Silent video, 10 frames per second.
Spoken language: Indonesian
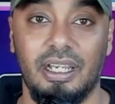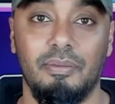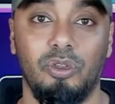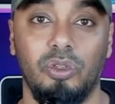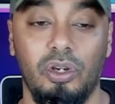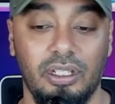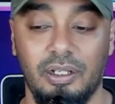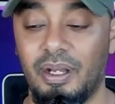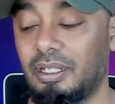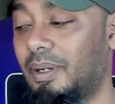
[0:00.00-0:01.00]
mundur
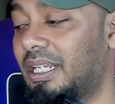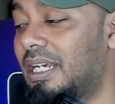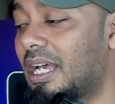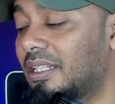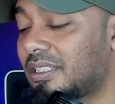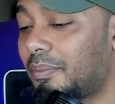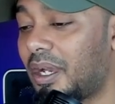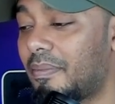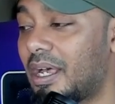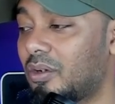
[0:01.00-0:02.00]
tiba-tiba diganti
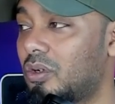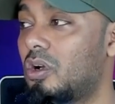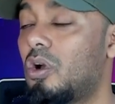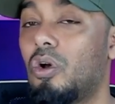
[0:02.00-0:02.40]
sama yang baru,